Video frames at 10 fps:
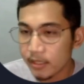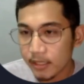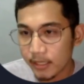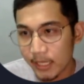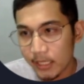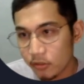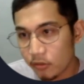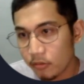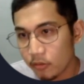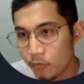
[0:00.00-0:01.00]

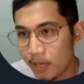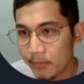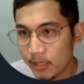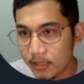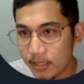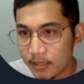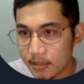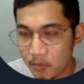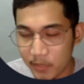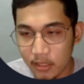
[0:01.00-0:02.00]
ganito gumamit ng
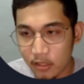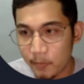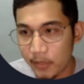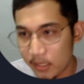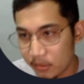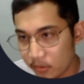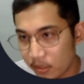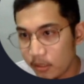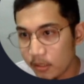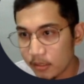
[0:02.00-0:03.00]
spread
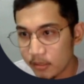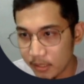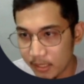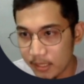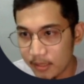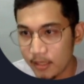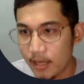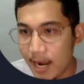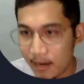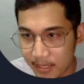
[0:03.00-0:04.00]
operator in
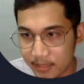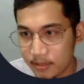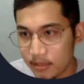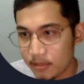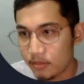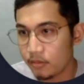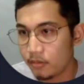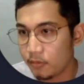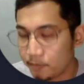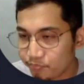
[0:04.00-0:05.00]
arrays.
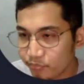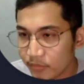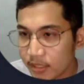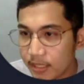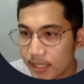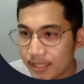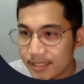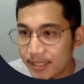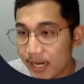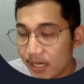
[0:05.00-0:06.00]
So, let's
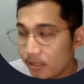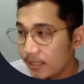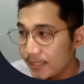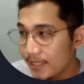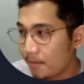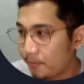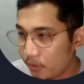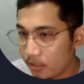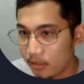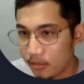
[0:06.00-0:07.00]
try another
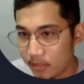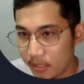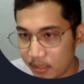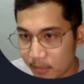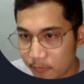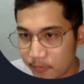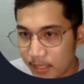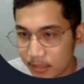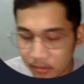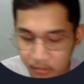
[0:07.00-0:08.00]
example. Okay, remove
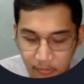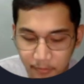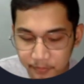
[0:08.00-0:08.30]
natin to.